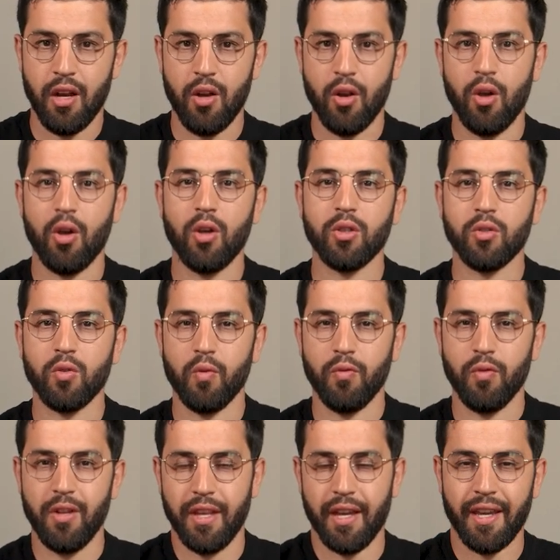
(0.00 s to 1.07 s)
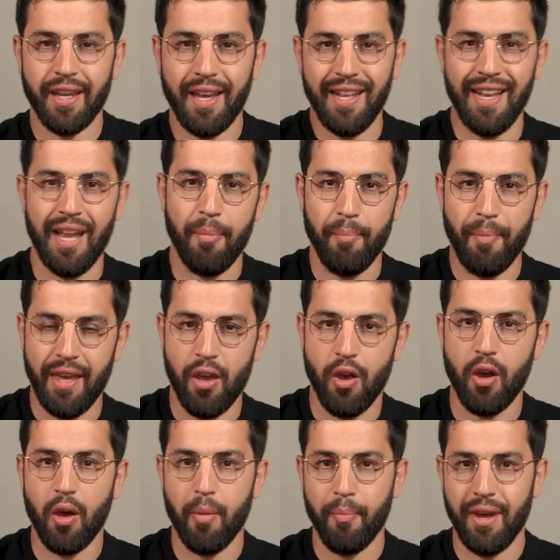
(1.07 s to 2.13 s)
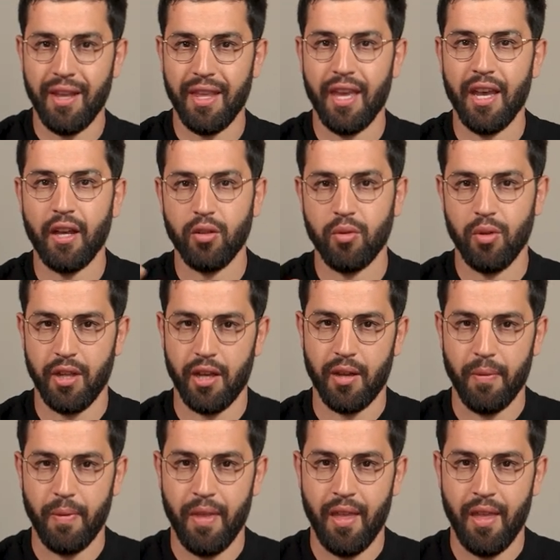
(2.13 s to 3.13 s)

lorsqu'on veut lire Quelle est la meilleure manière de lire